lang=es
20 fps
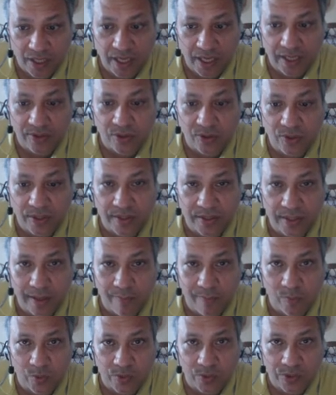esto que
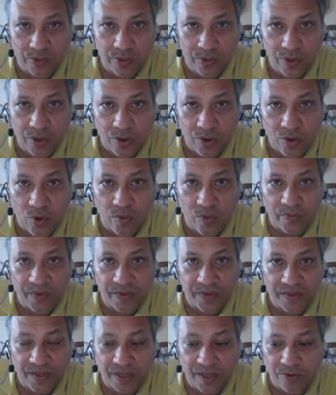estamos
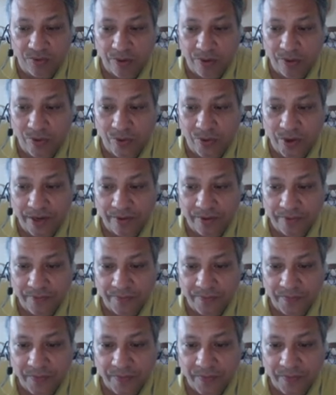ofreciendo ahora,